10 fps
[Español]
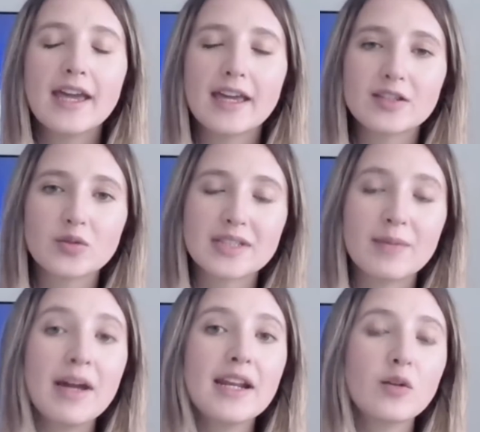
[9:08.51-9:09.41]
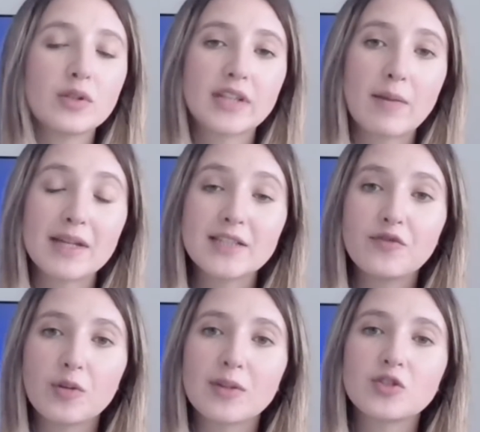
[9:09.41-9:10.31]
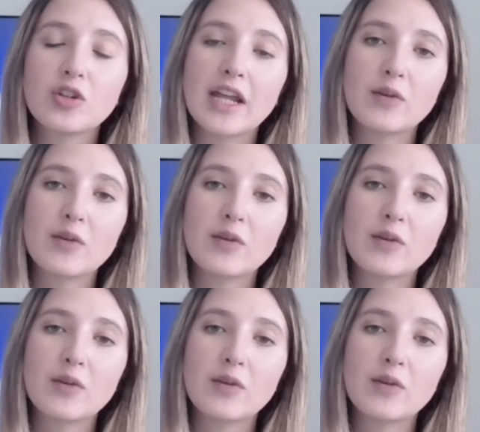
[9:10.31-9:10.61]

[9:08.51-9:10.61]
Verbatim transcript: Esto es Semana. Encuentran más información